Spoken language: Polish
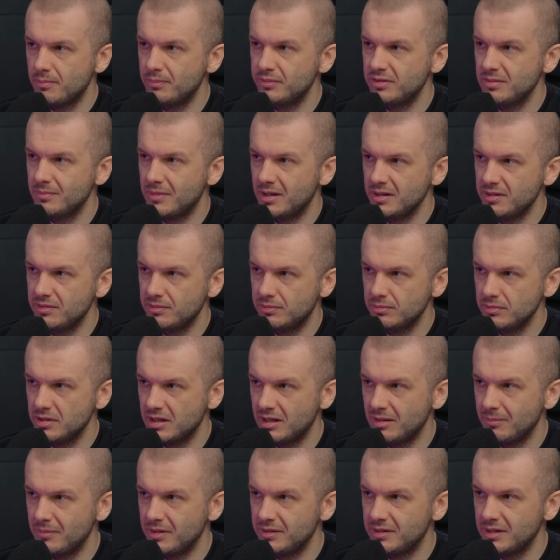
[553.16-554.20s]

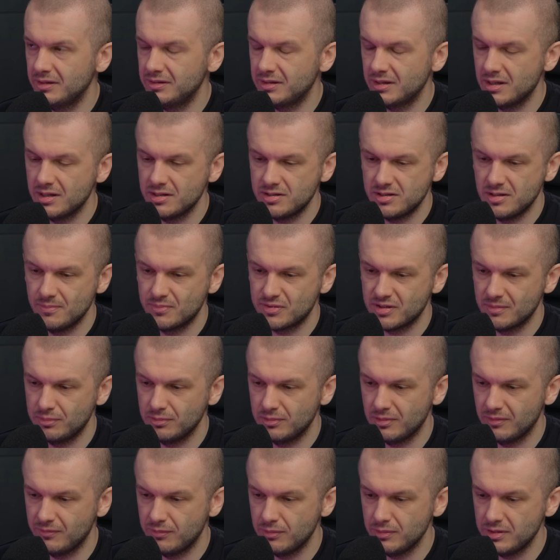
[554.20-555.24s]
optymalizujemy te treści,
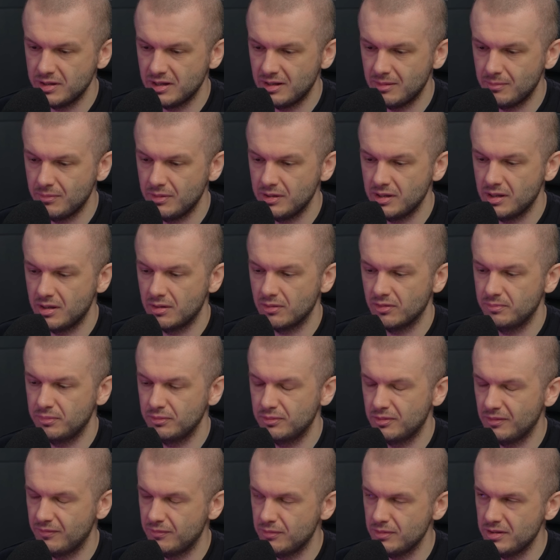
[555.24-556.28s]
przebudowujemy je,
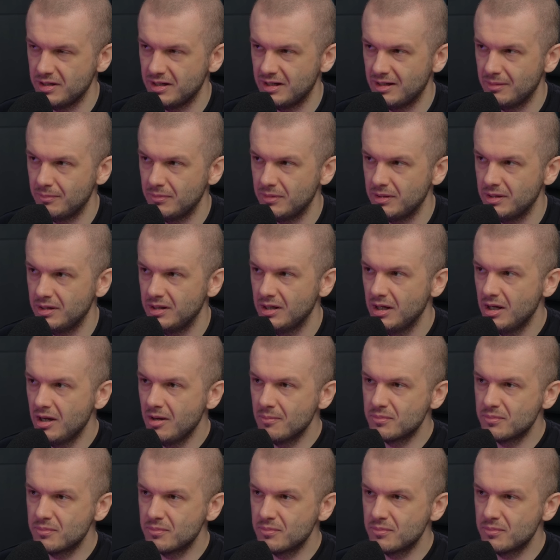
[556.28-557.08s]
rozbudowujemy,